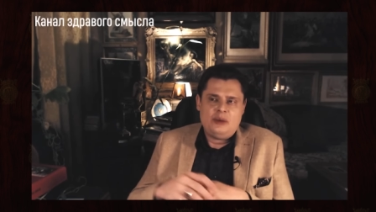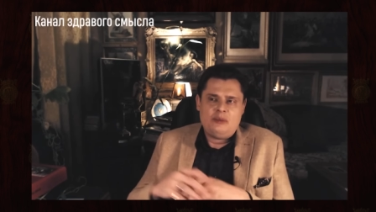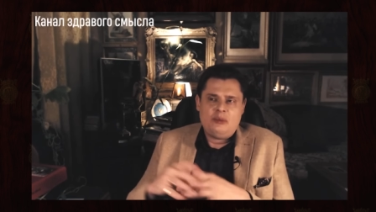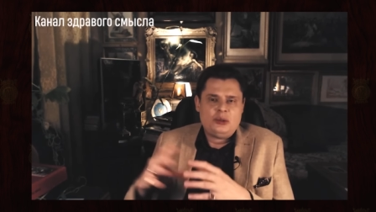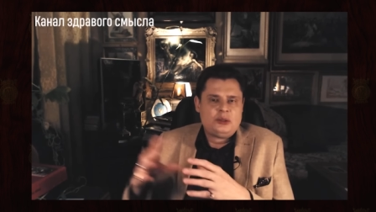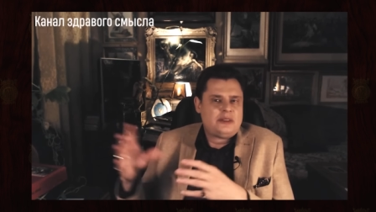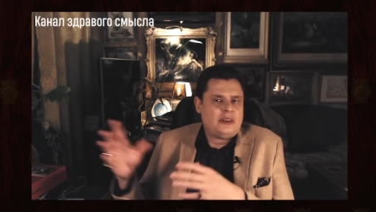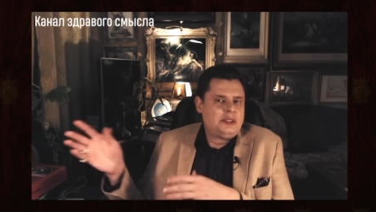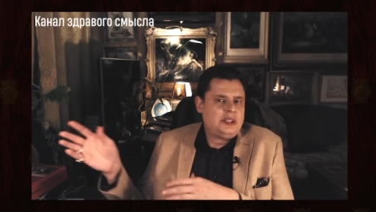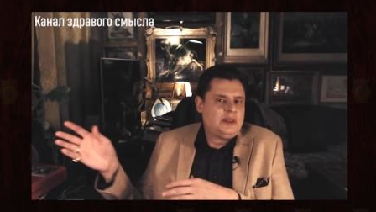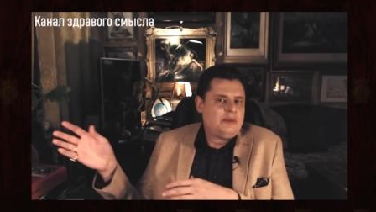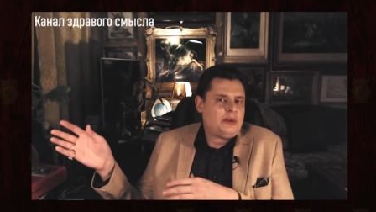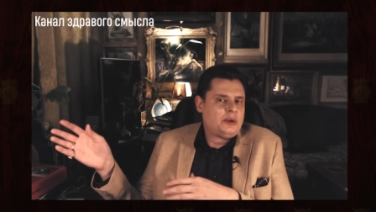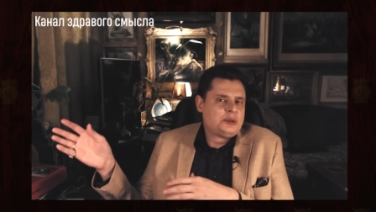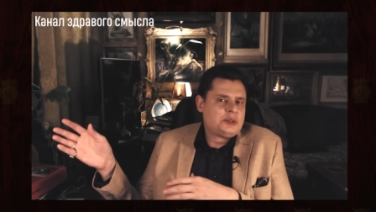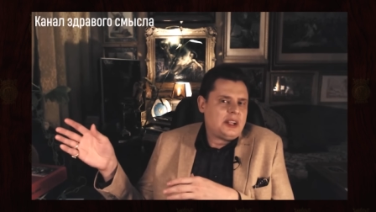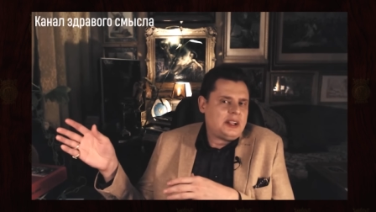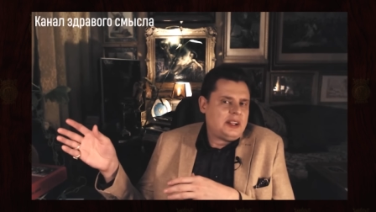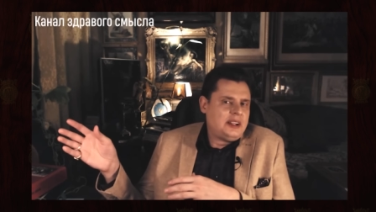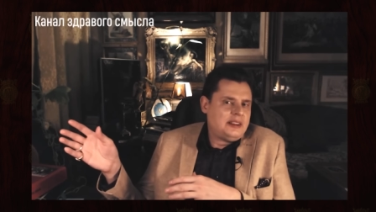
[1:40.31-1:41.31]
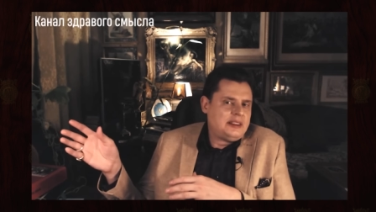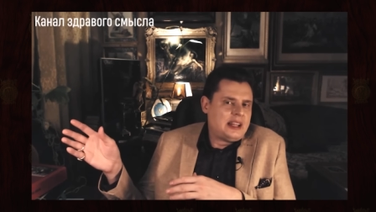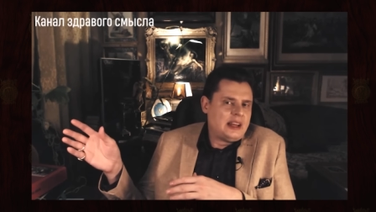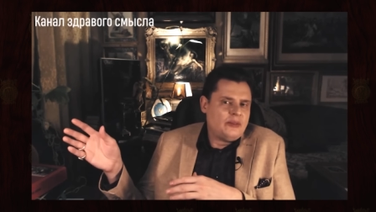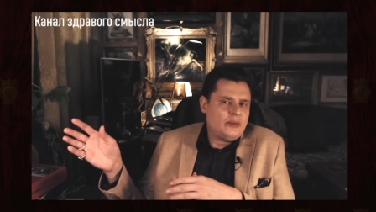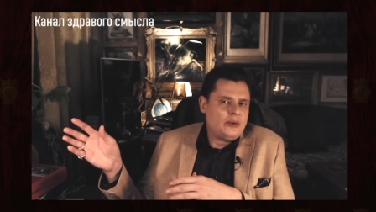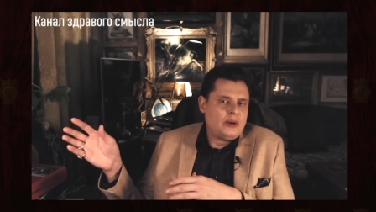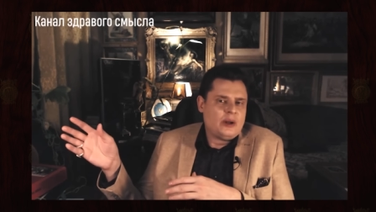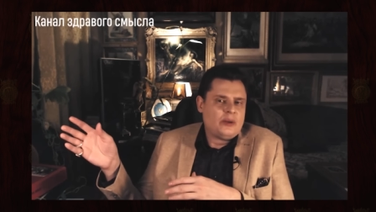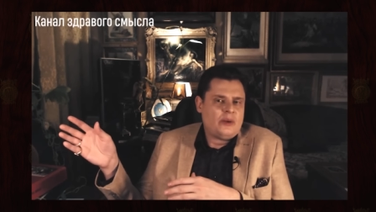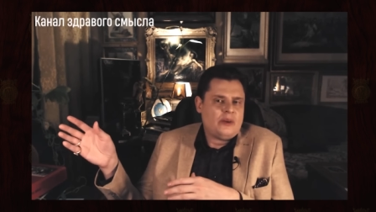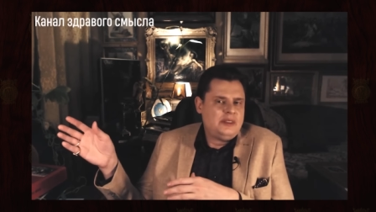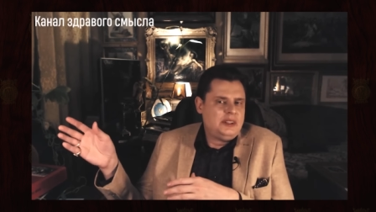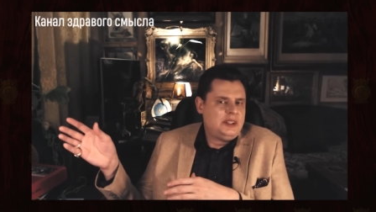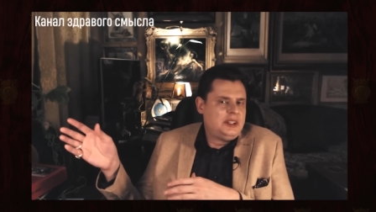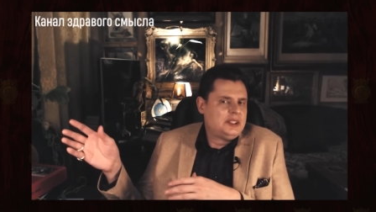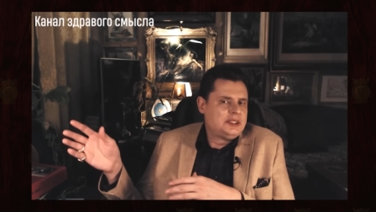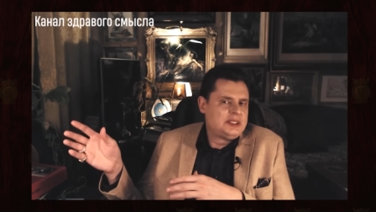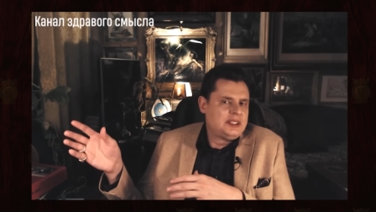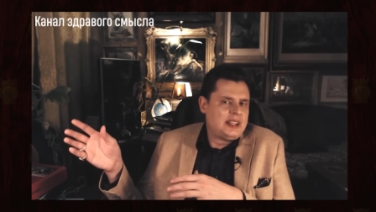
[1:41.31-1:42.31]
Ну и плюс вообще просто какие-то там
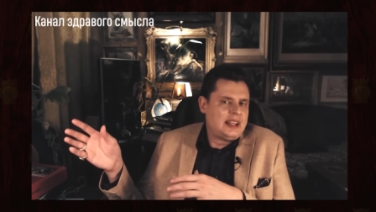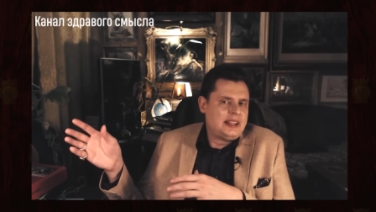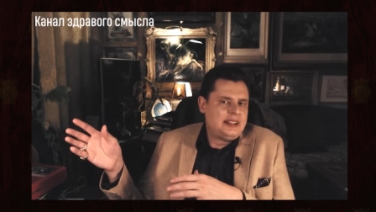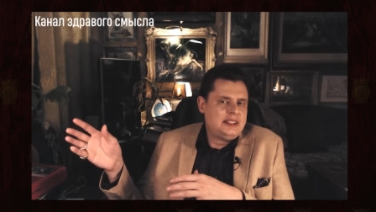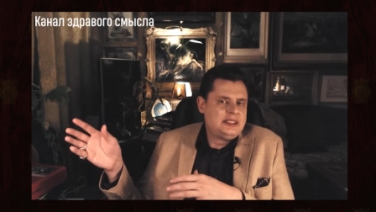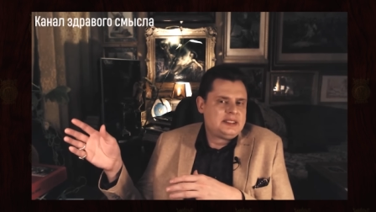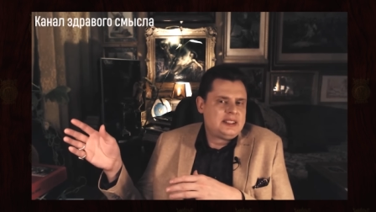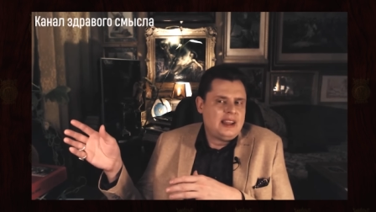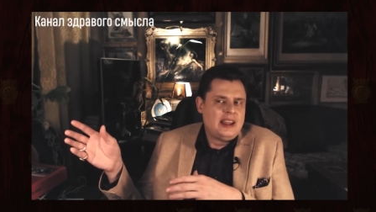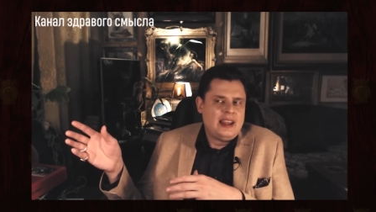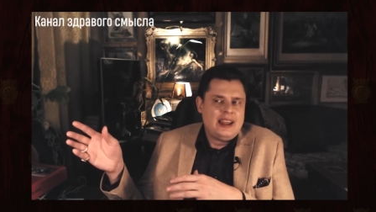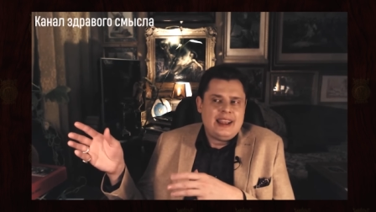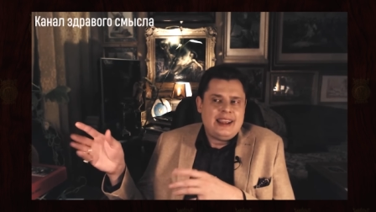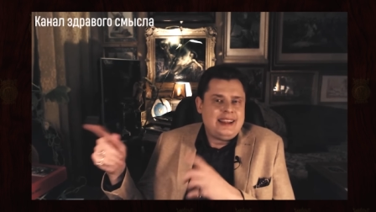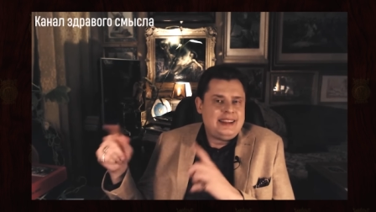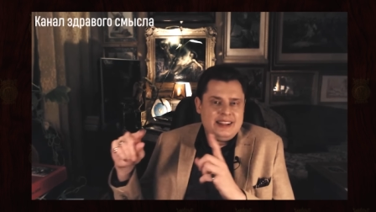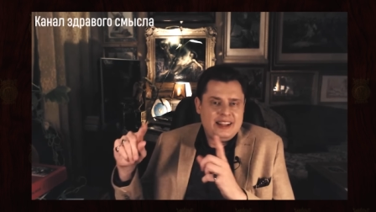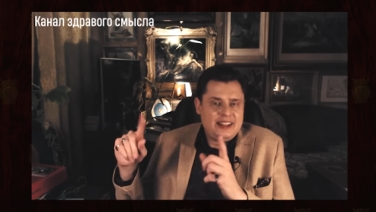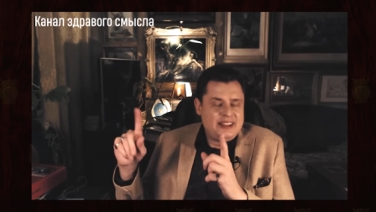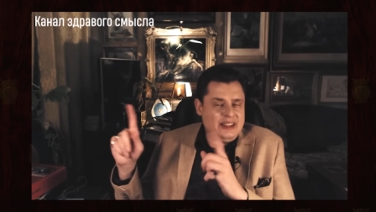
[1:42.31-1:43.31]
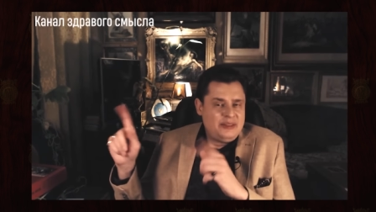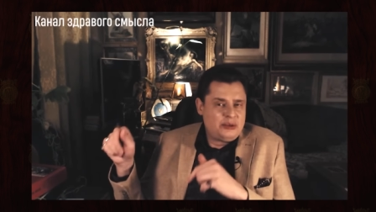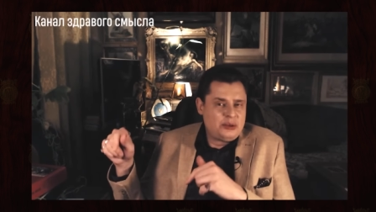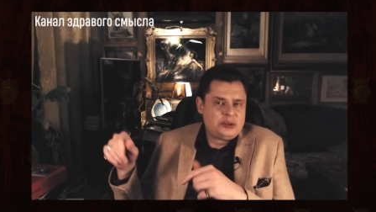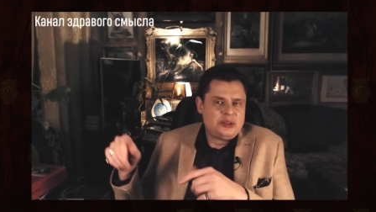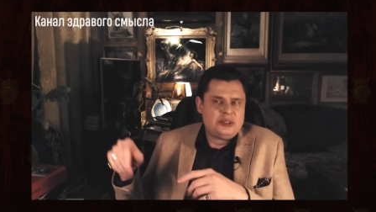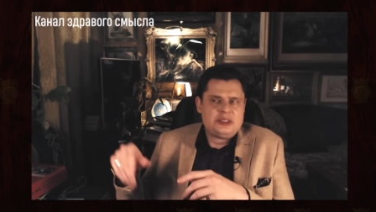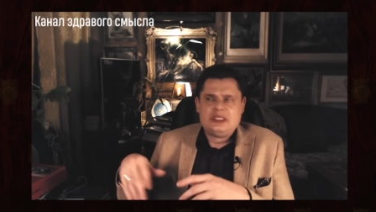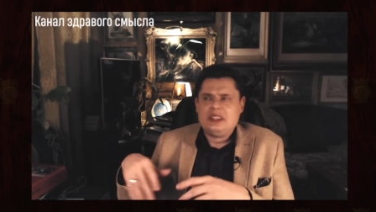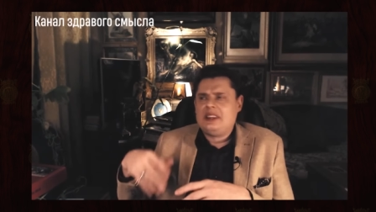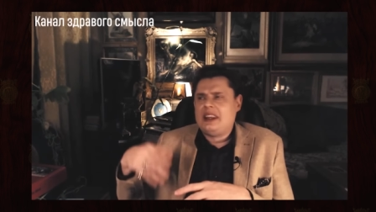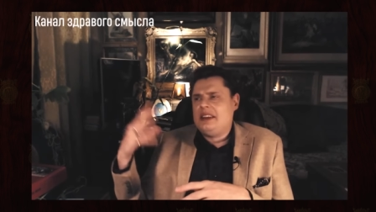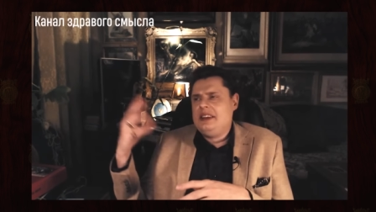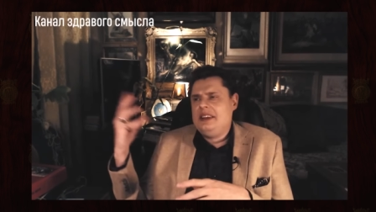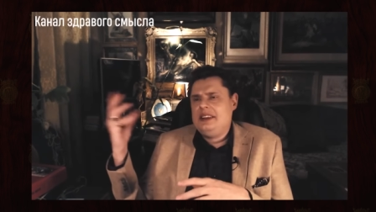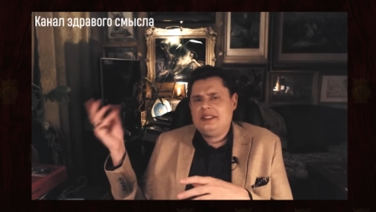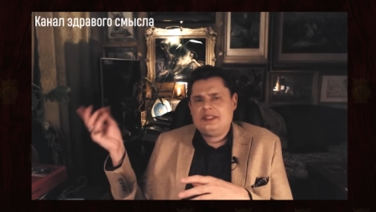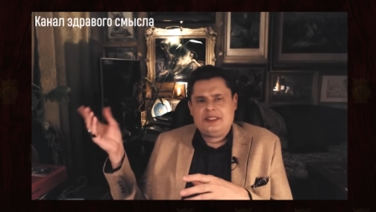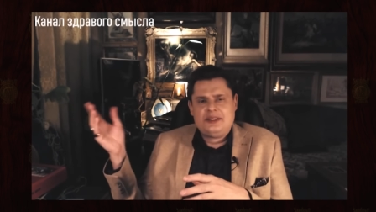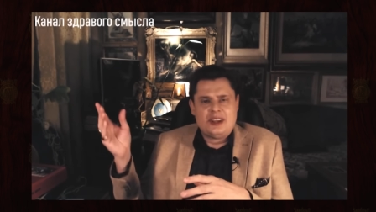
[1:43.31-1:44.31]
уголовники, сатанисты, и дело не в том, что они
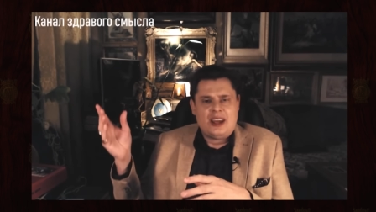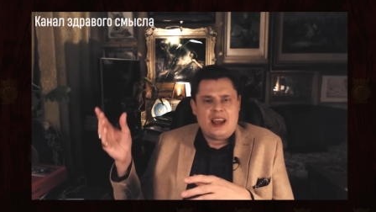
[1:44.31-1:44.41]
сатанисты,